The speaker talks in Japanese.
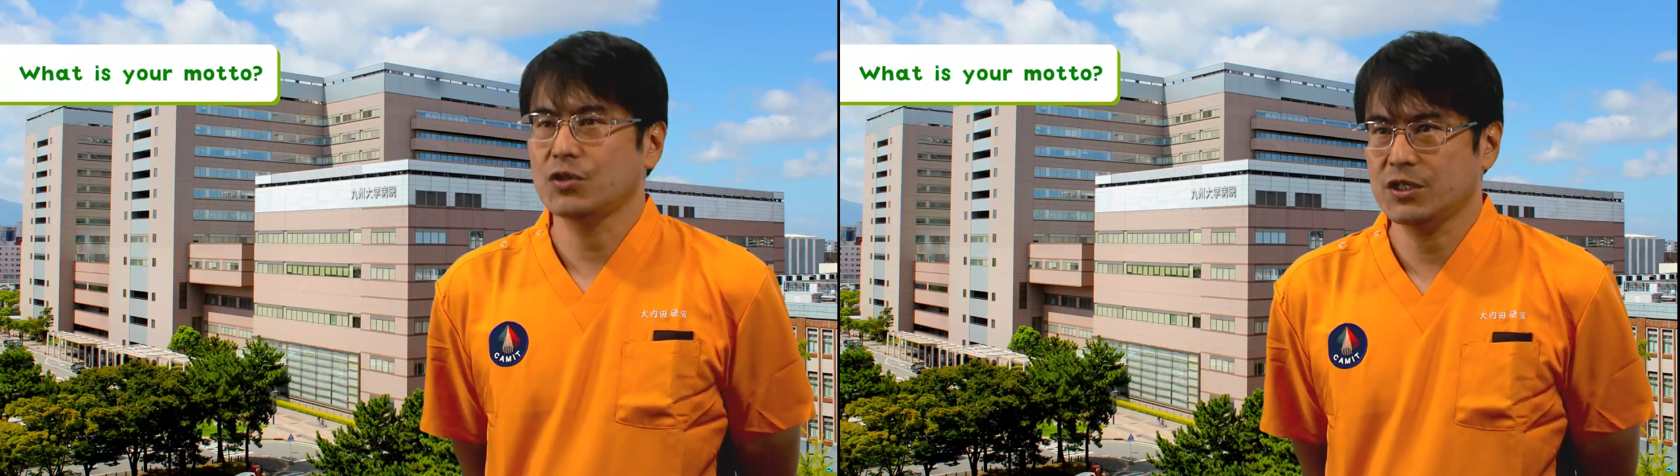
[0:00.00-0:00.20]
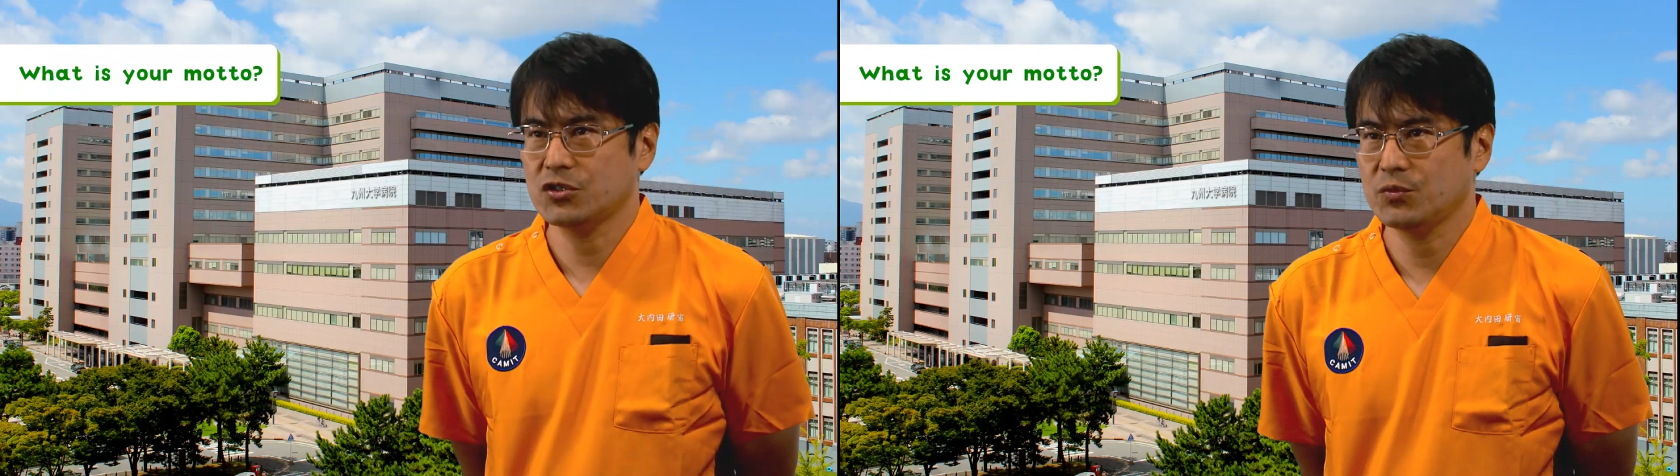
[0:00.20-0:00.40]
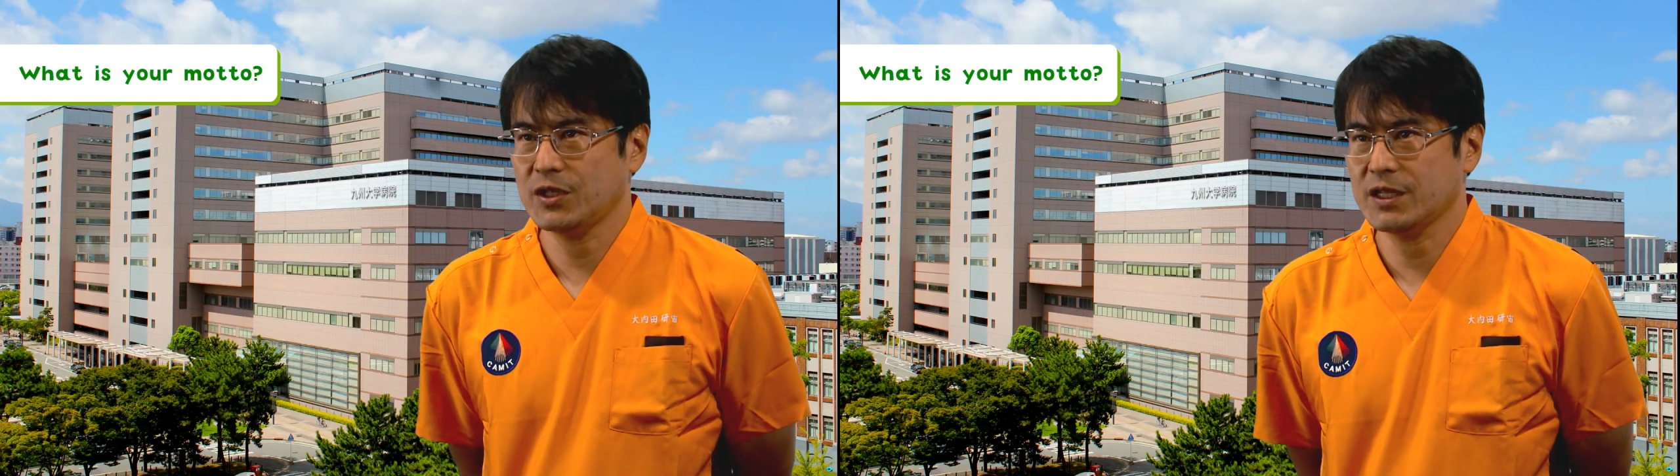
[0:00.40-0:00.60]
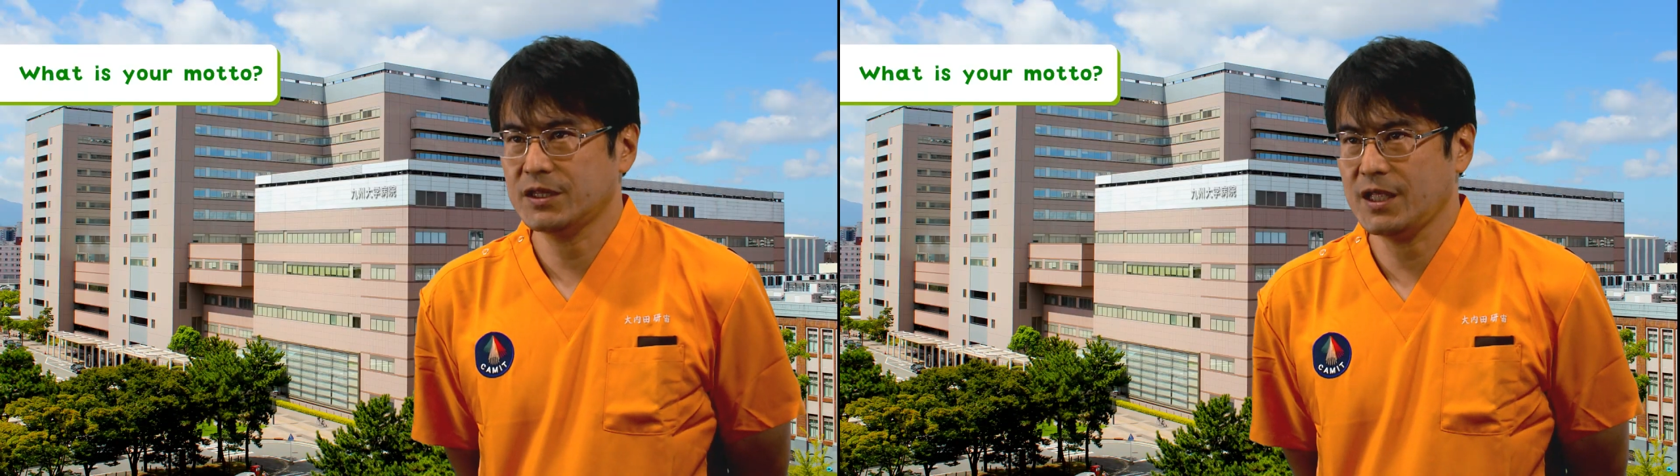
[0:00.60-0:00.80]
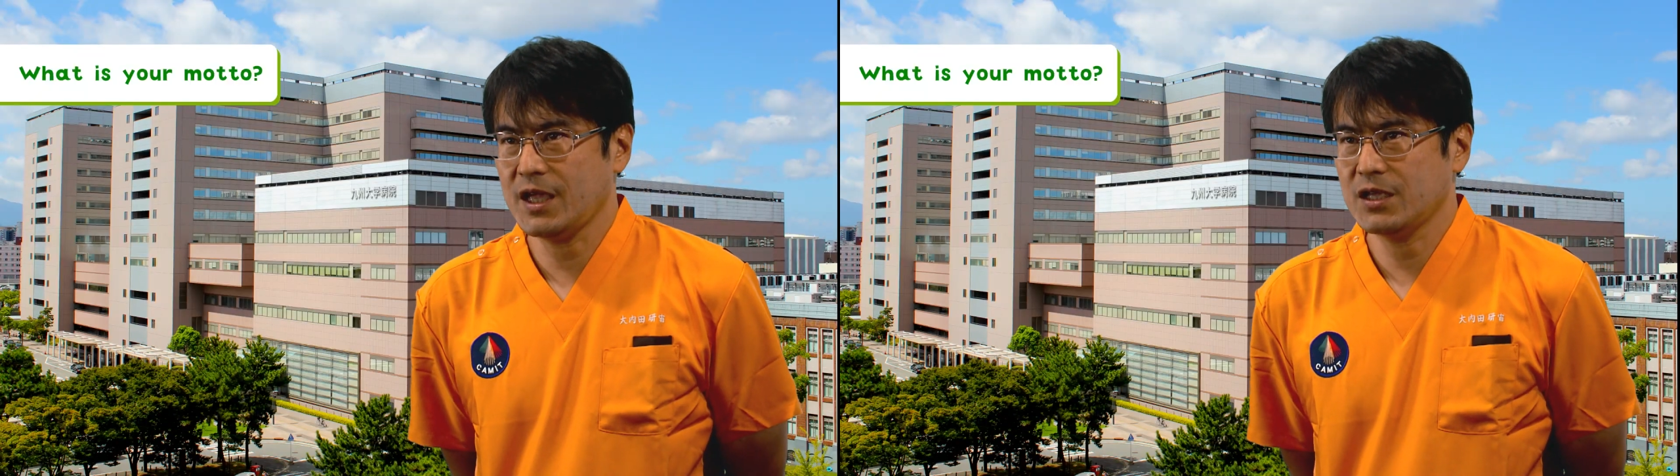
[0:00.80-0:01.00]
それに
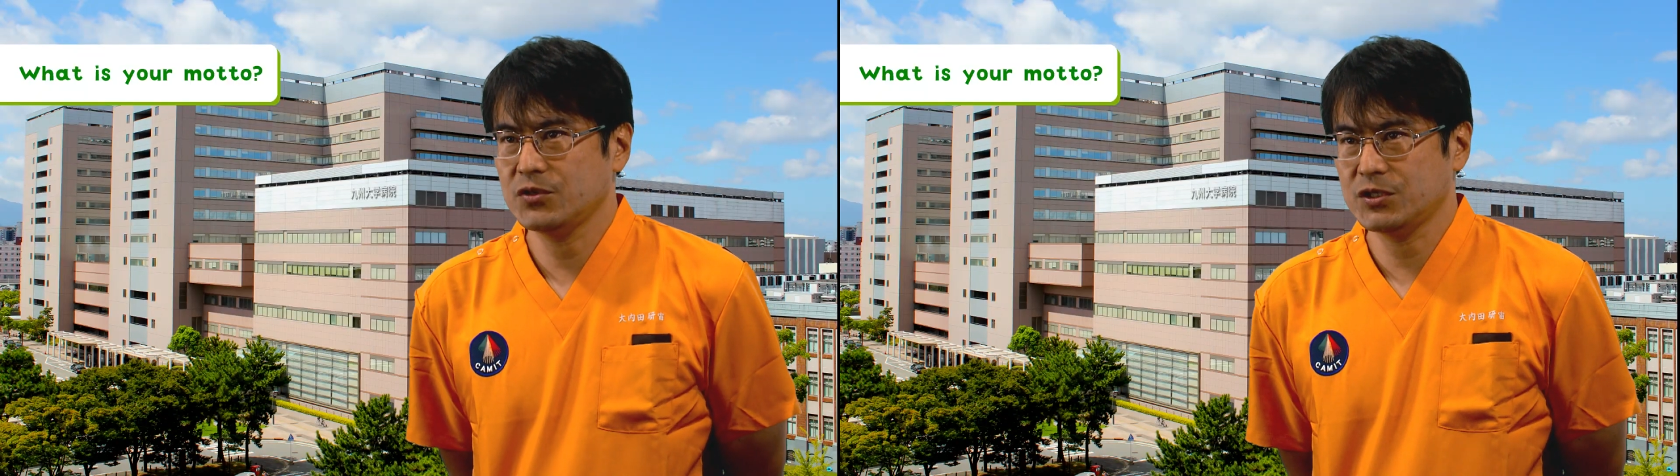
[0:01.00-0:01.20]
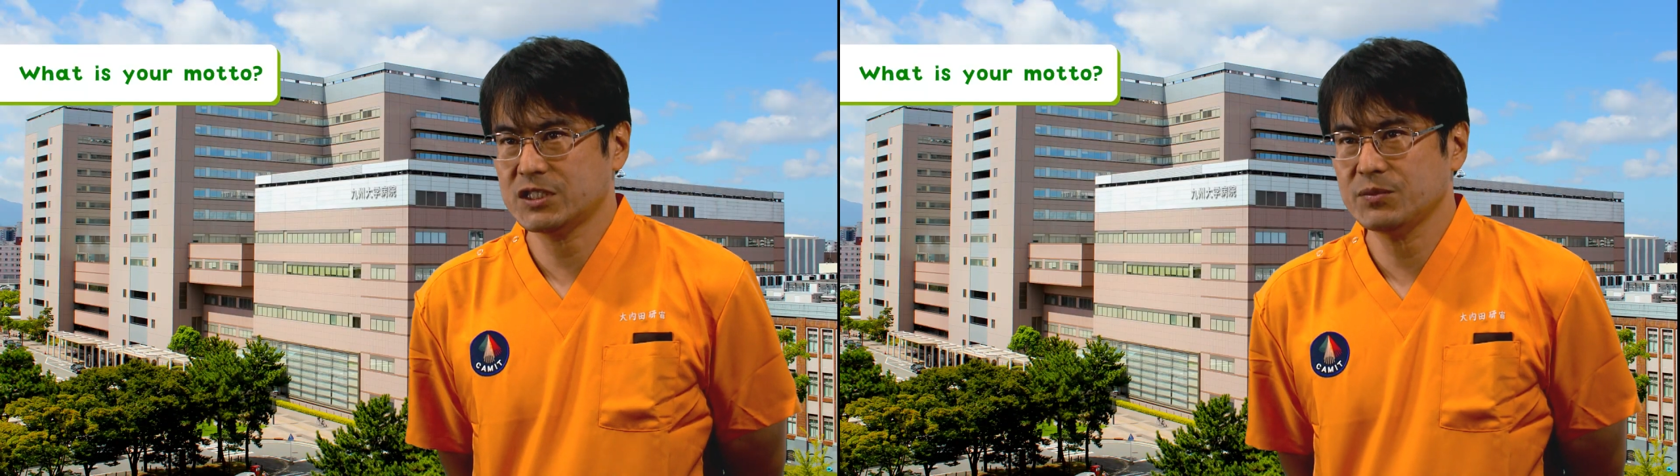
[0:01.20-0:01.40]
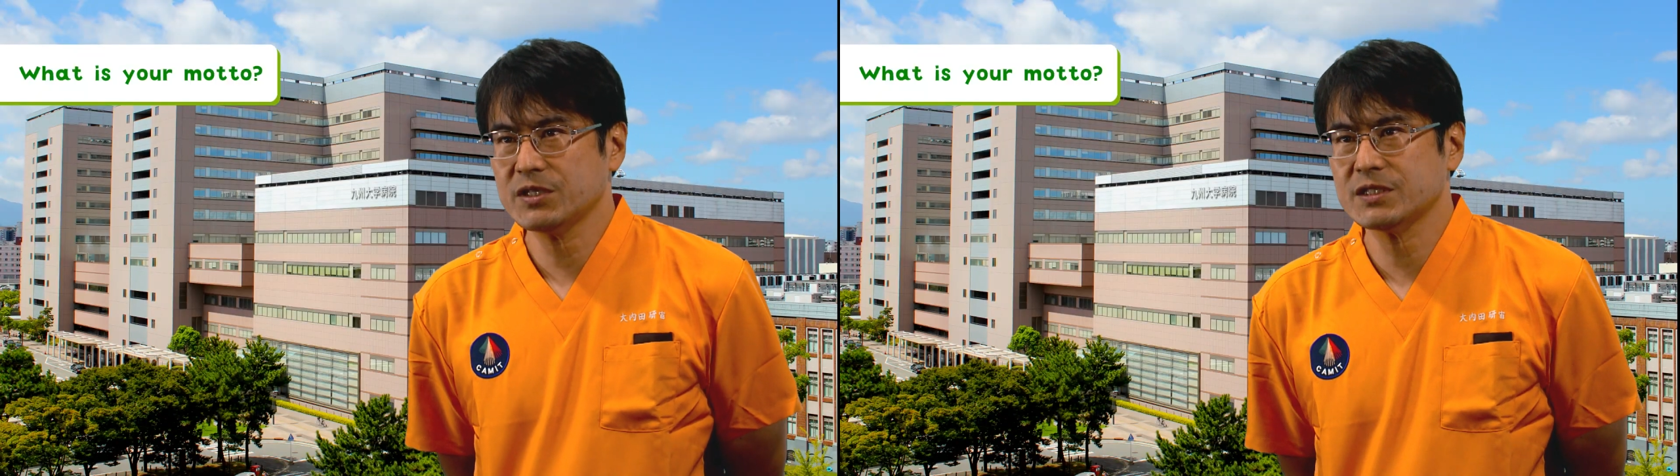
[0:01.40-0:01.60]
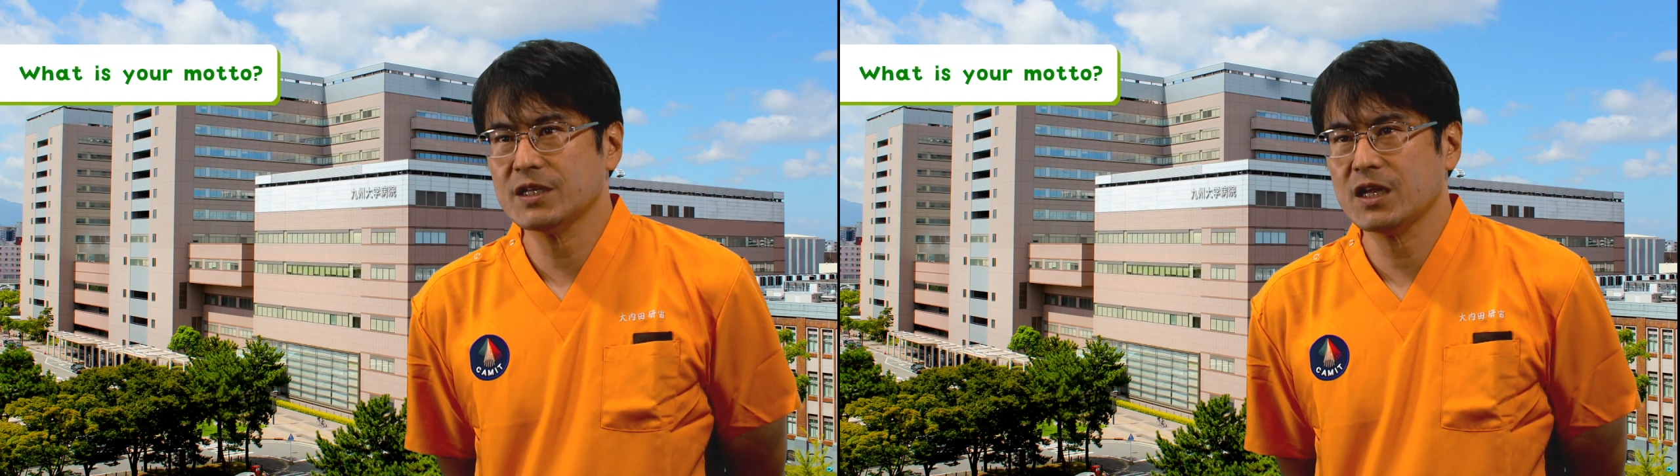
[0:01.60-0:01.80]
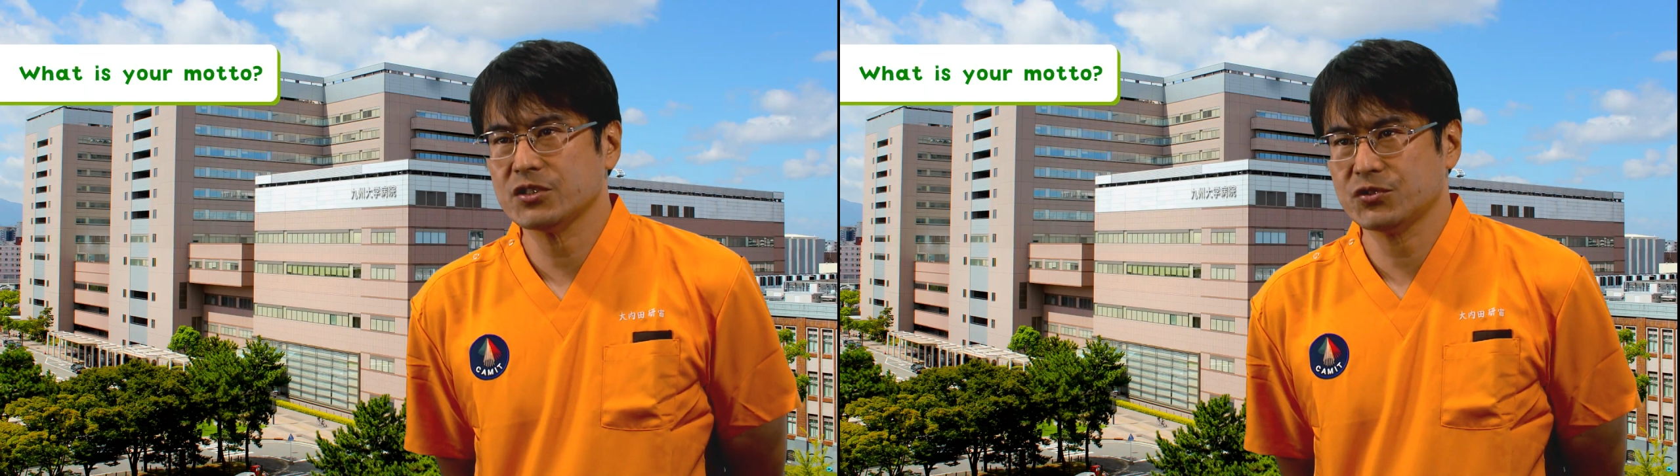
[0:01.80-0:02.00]
伴ってより緻
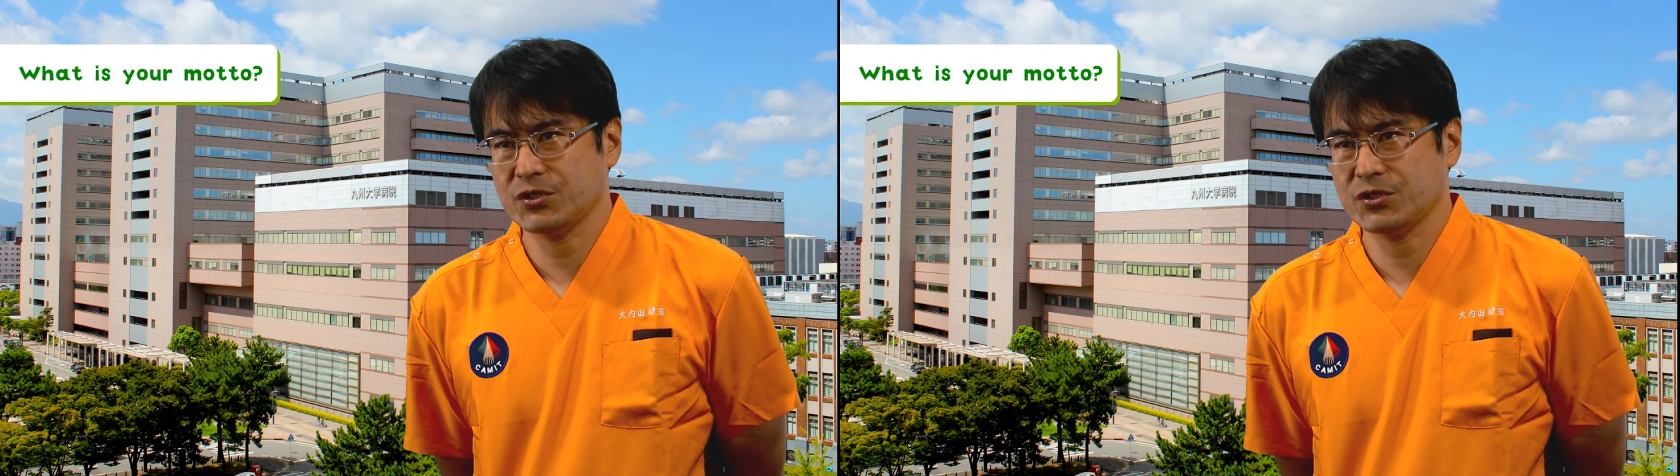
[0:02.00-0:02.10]
密な